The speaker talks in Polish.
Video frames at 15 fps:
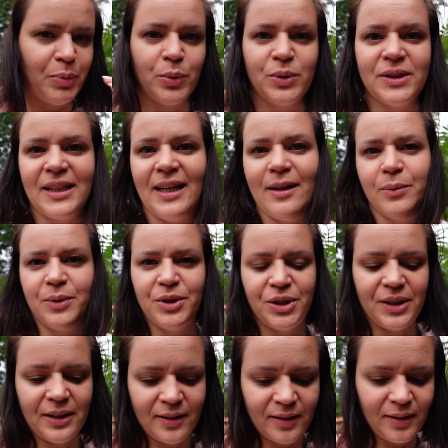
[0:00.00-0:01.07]
pluskały
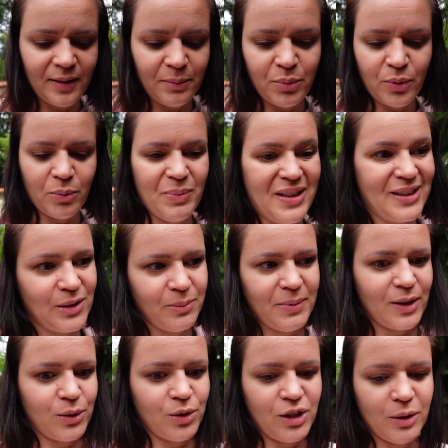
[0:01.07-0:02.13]
się i było bardzo,
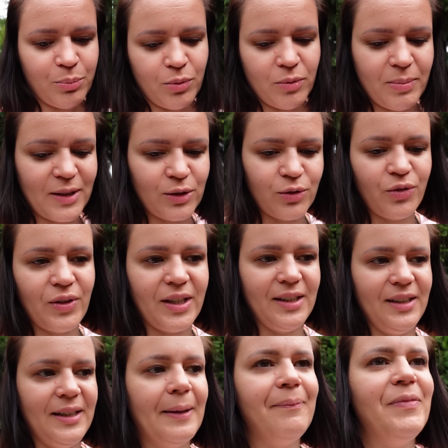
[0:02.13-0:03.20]
bardzo ciepło, bardzo
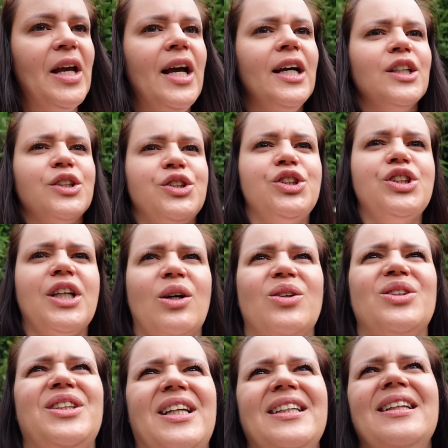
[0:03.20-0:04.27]
fajnie. Dzisiaj
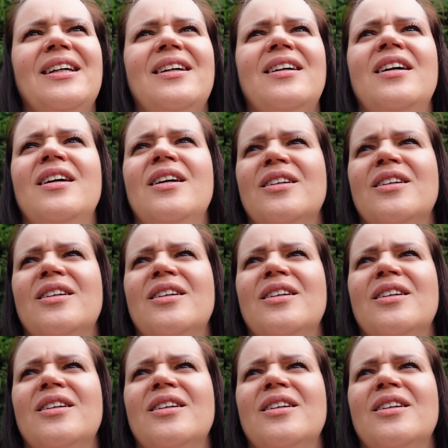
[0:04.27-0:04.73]
od rana